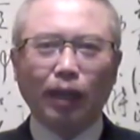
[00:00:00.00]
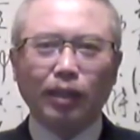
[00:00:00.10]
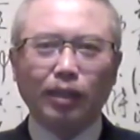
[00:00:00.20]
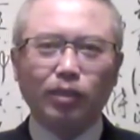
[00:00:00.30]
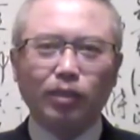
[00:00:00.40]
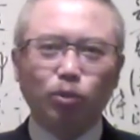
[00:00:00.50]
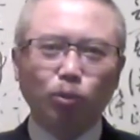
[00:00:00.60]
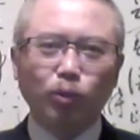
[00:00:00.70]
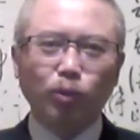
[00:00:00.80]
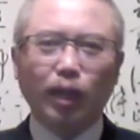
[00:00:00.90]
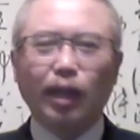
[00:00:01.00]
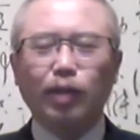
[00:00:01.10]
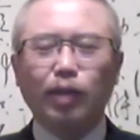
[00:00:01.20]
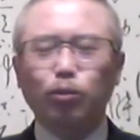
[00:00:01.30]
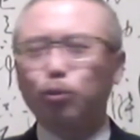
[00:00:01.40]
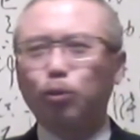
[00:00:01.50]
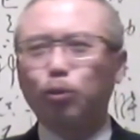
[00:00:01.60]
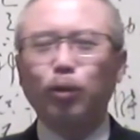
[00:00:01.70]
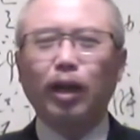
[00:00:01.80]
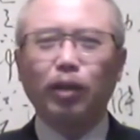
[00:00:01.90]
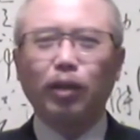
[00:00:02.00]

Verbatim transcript: 那些中亚呀、中东啊、